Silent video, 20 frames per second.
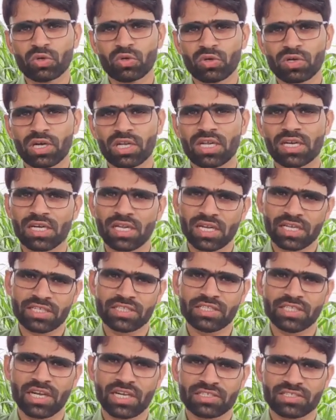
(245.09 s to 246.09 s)
दोनों का अलग अलग
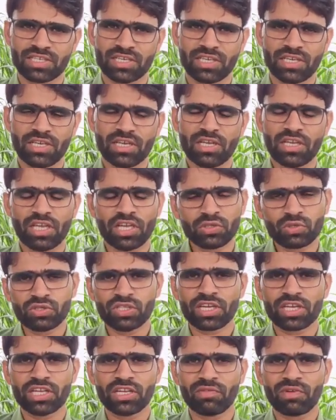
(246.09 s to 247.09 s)
इतिहास है ये तो
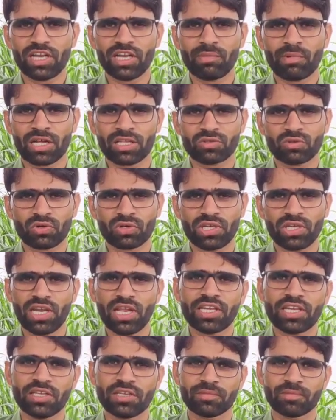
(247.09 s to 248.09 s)
देखने वाली बात होगी
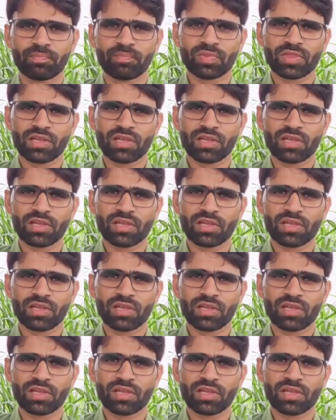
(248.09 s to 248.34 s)
लेकिन